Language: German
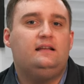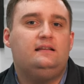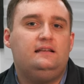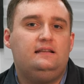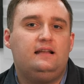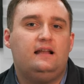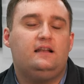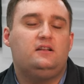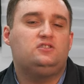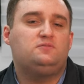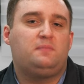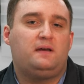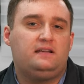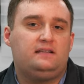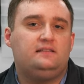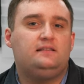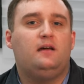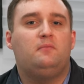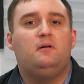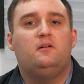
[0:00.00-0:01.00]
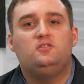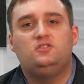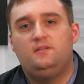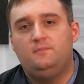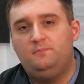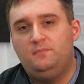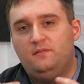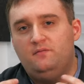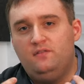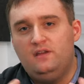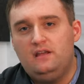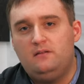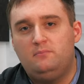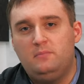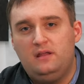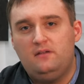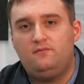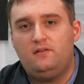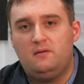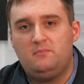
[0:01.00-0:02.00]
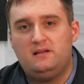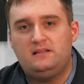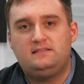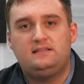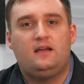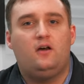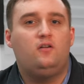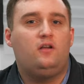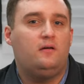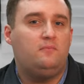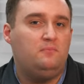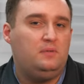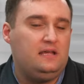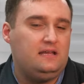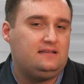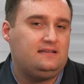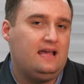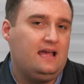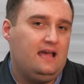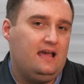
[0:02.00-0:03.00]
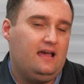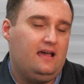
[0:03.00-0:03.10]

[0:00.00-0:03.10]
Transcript: die dann entsprechend aber Bildverbesserer oder Bild,